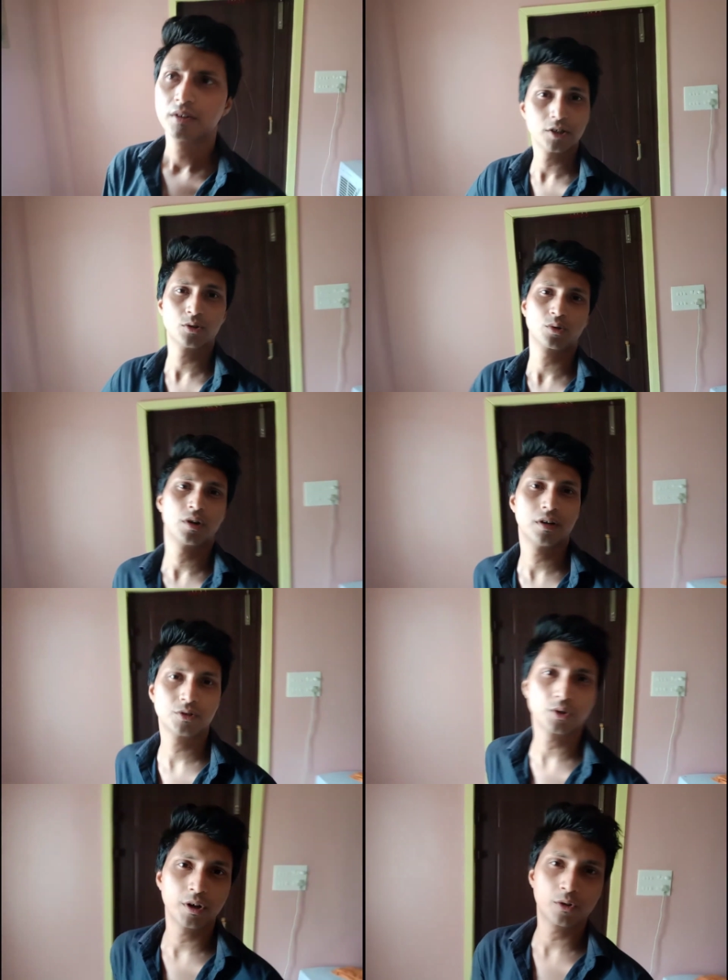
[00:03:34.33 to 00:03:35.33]
কিছুক্ষণের
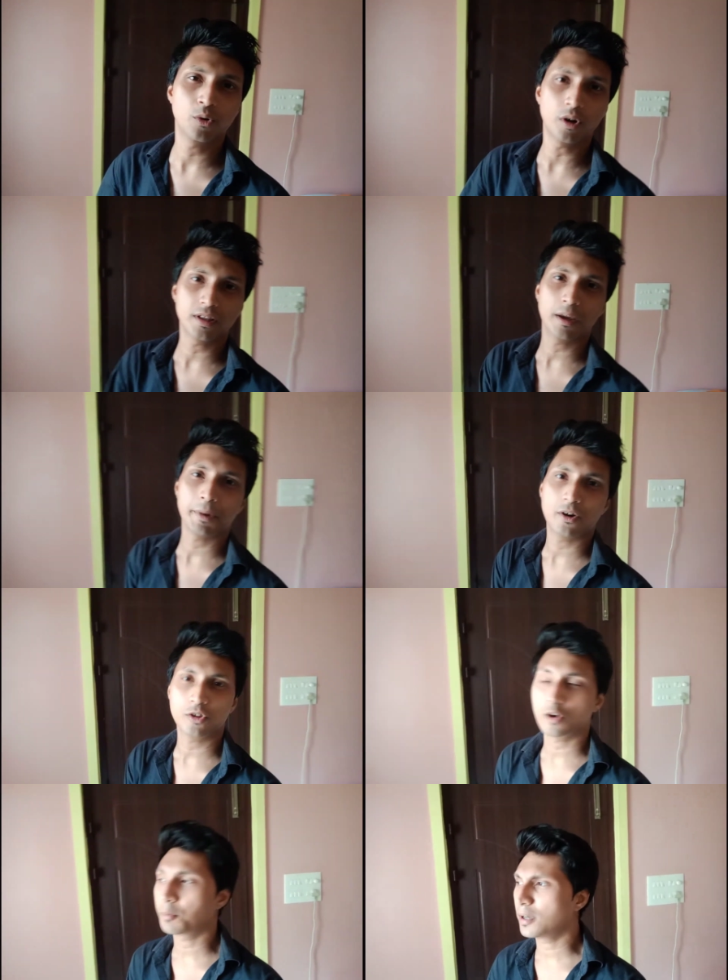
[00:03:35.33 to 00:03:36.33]
জন্য একটু ঘর থেকে বের
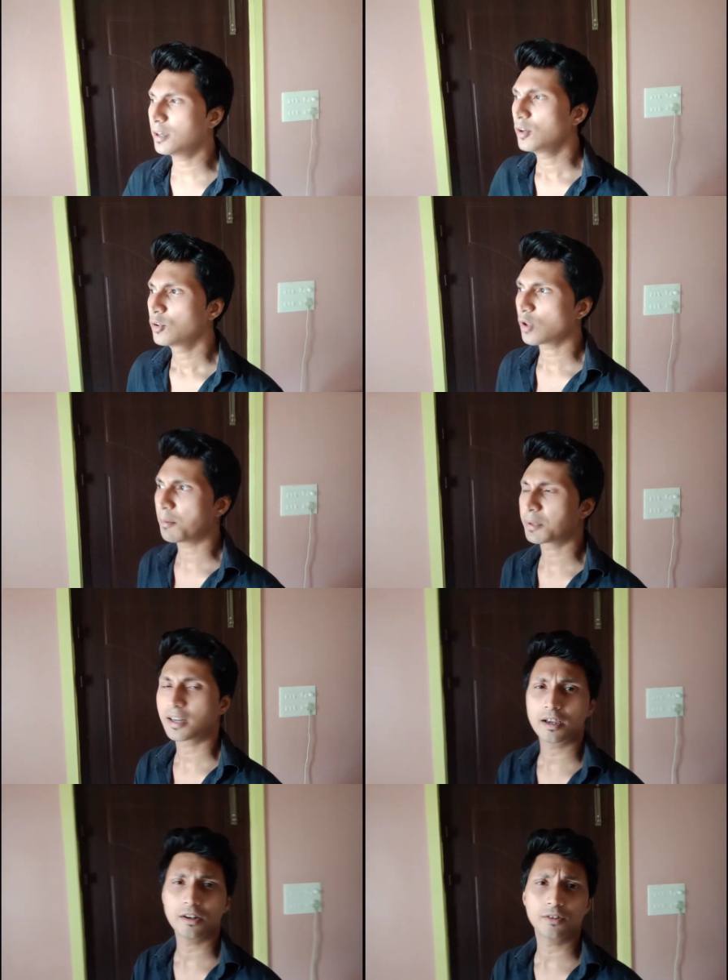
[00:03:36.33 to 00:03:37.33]
হতে হবে তো আমাদের
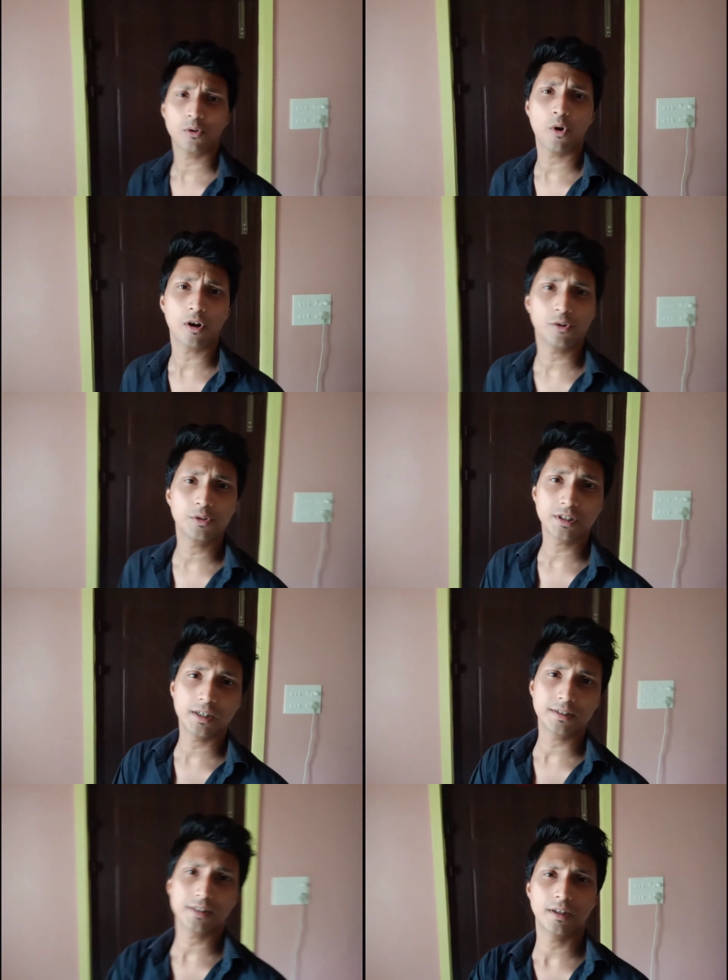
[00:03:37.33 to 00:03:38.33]
এখানে তো লকডাউন
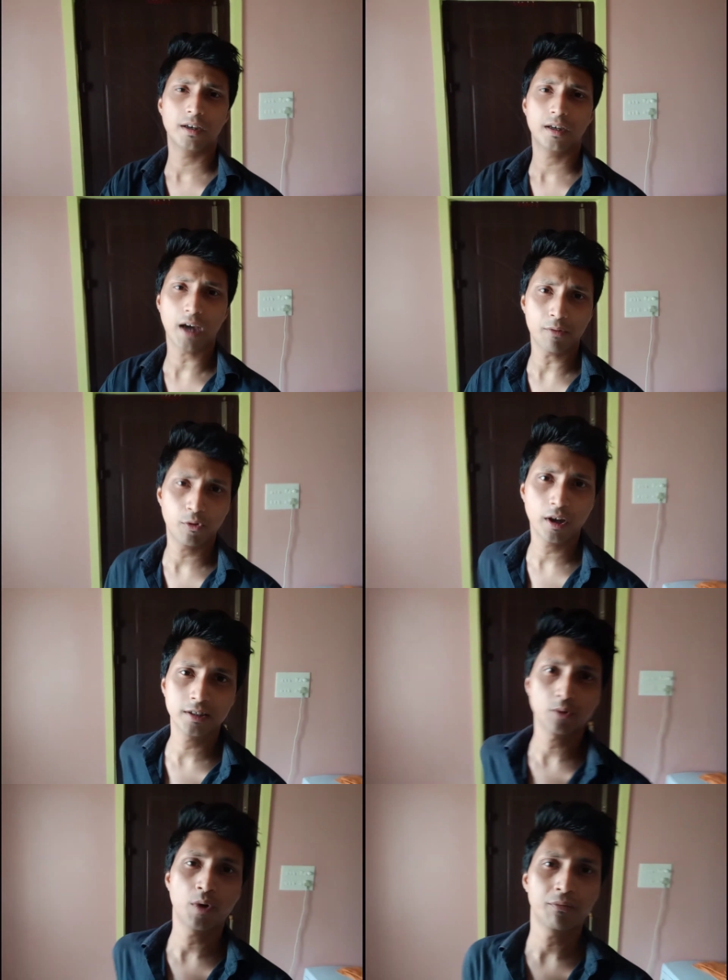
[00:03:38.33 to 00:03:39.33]
শেষ কার্ফু
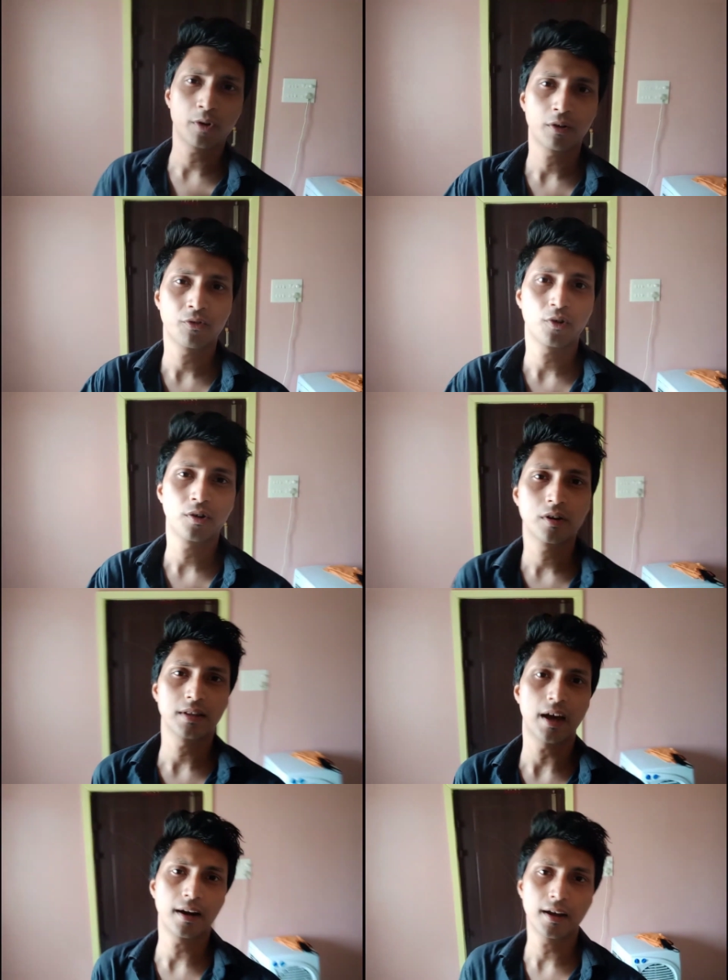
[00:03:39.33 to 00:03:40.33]
লেগেছে ওয়ান ফোরটি ফোর
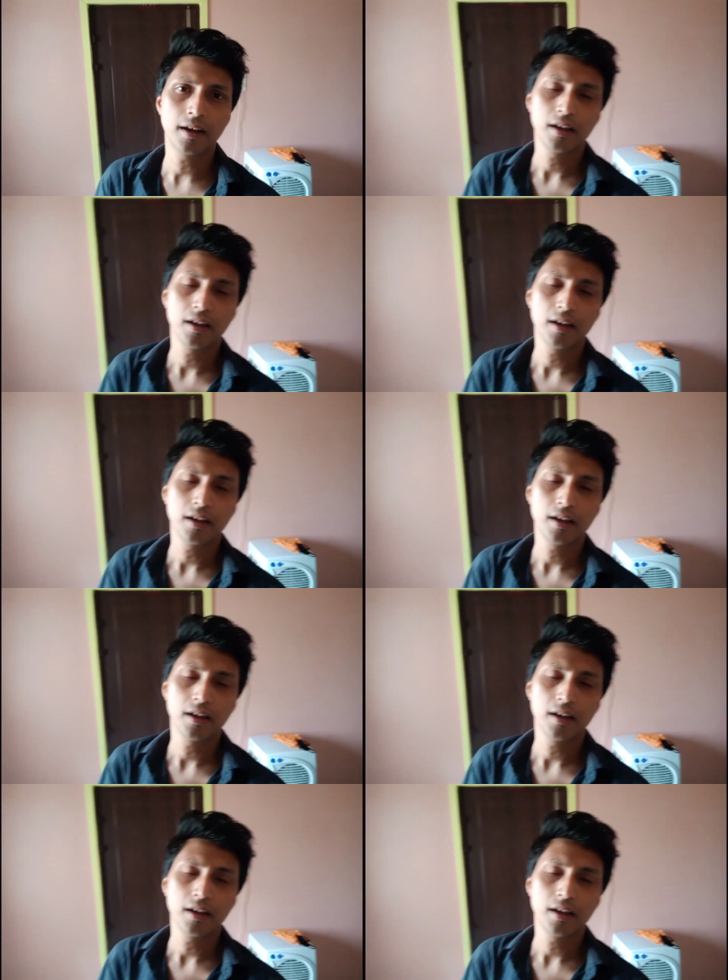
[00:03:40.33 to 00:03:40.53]
ধারা